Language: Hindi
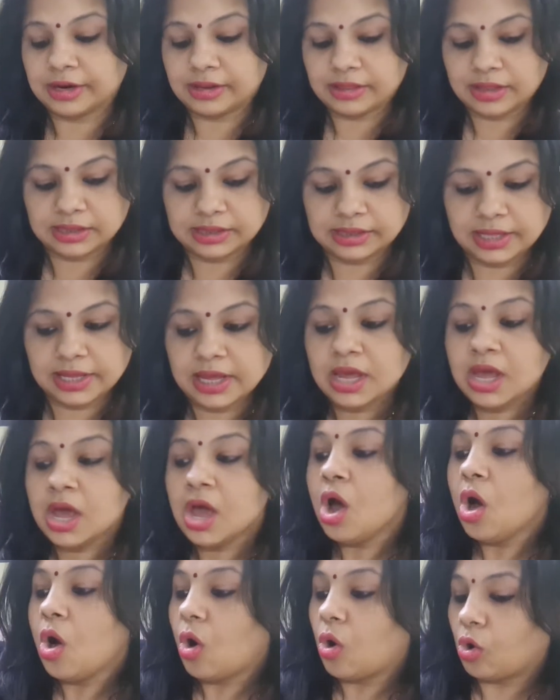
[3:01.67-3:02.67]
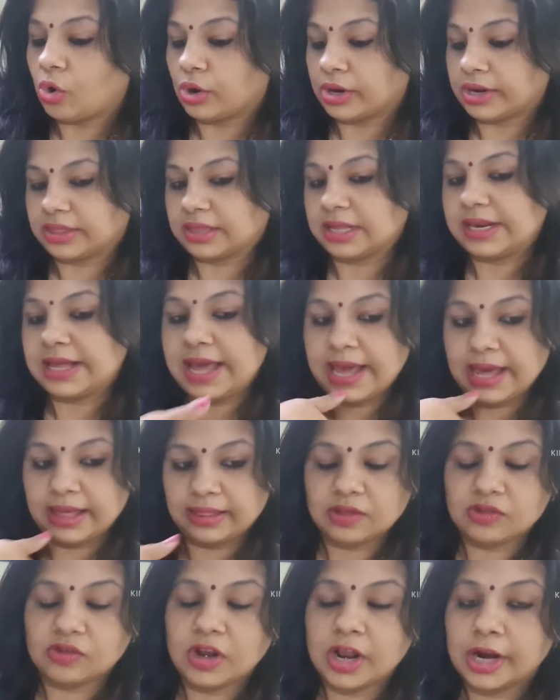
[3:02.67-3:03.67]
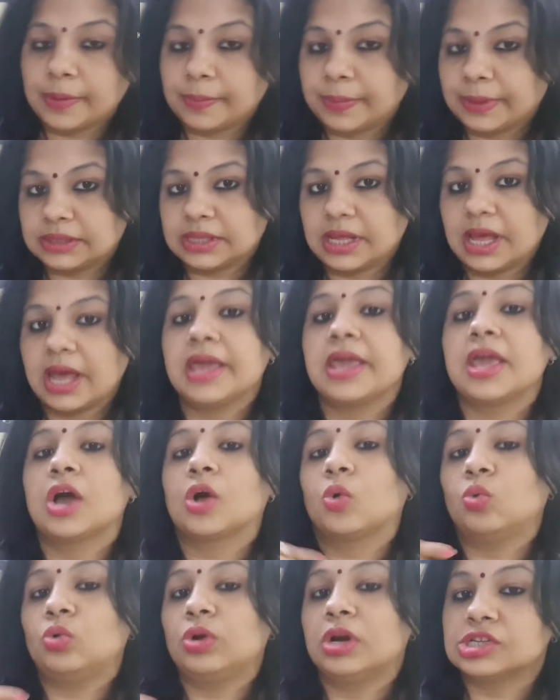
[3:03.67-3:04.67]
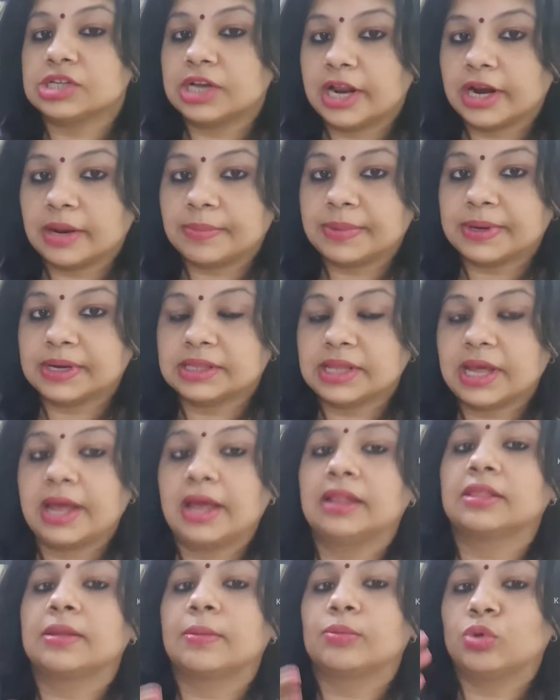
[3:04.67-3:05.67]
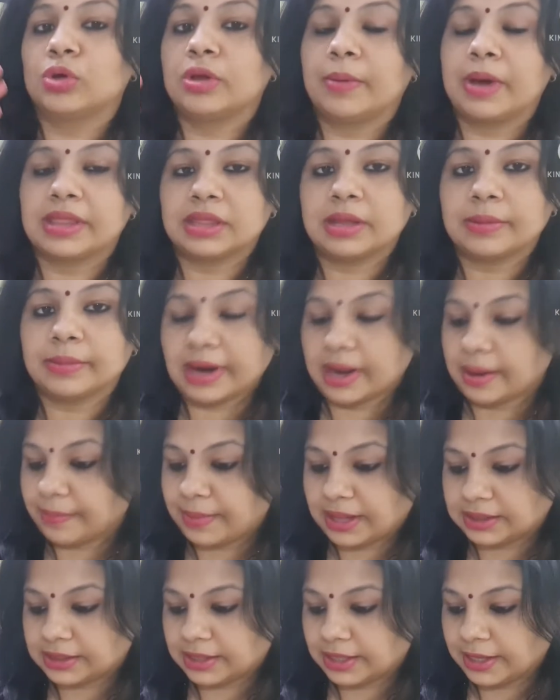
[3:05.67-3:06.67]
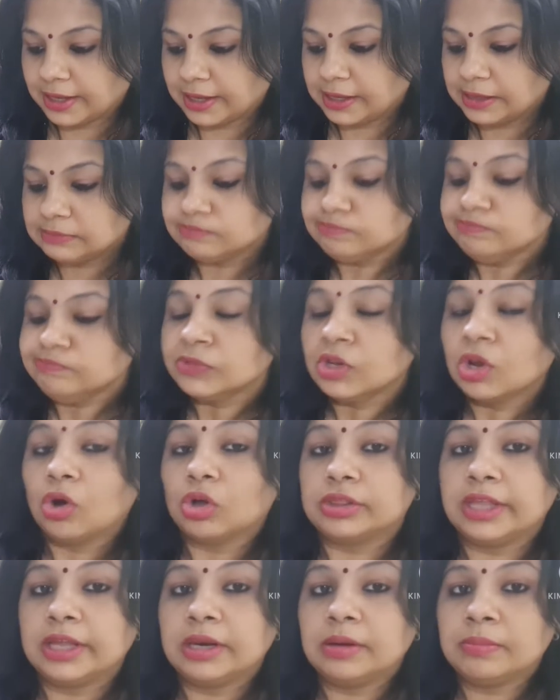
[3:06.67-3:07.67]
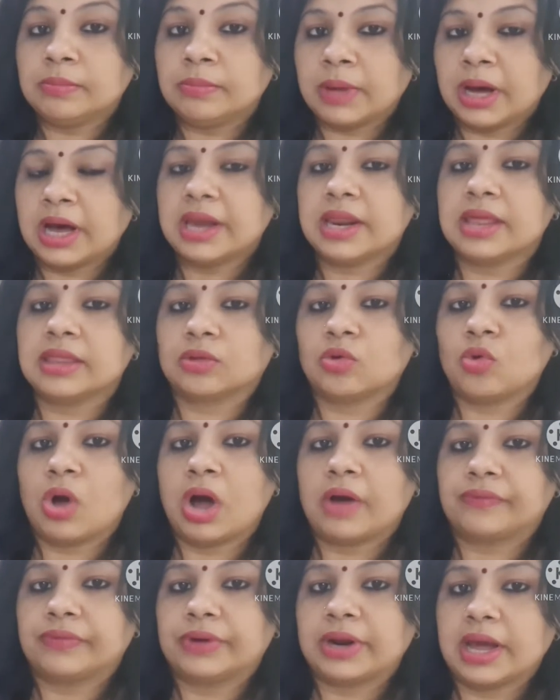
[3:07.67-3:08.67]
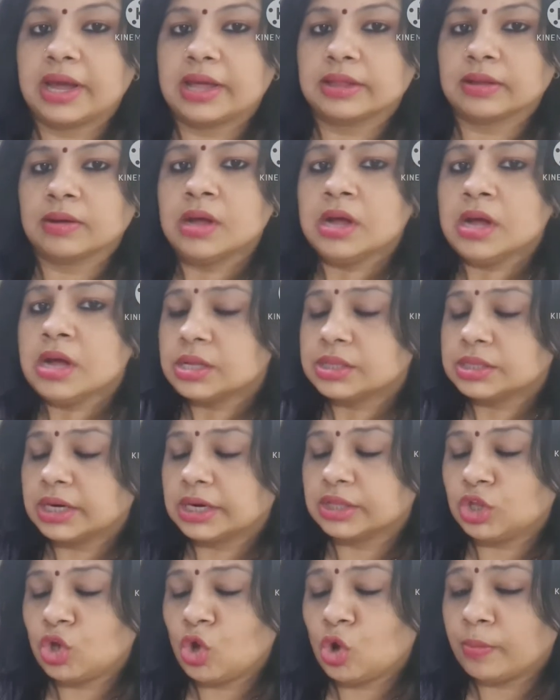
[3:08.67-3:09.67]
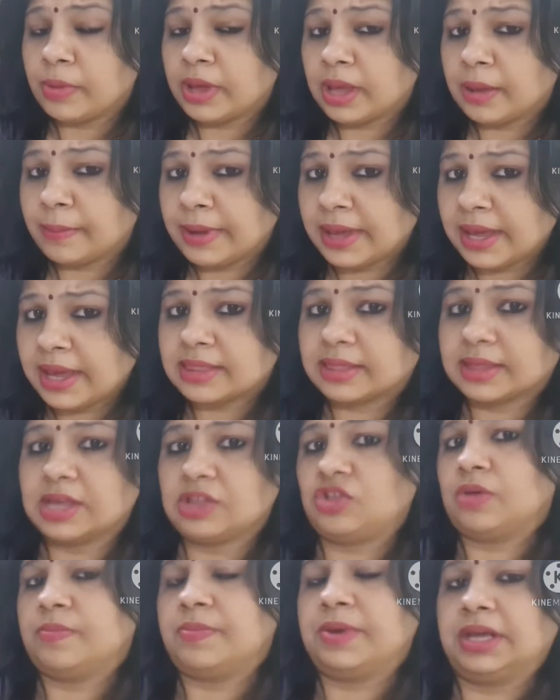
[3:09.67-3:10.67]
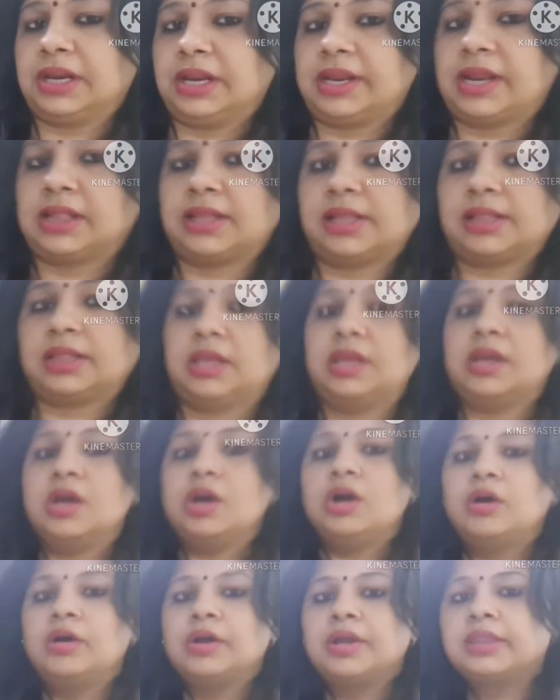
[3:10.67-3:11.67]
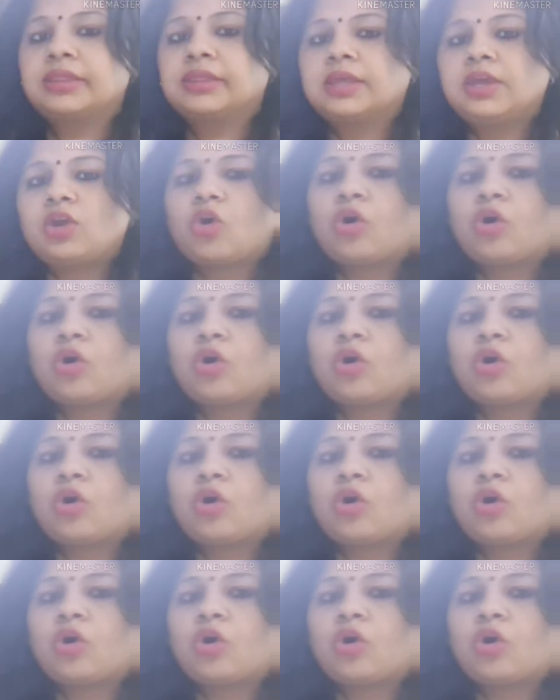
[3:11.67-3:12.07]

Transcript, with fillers: कर सकते और इसके लिए एसी चलाना पड़ता है या कूलर चलाना पड़ता है तब तो ये भाई साहब रह पाते हैं और दिन भर इसको हाँफना है सर्दियों में भी इसकी जीभ निकली जाती थी इसकी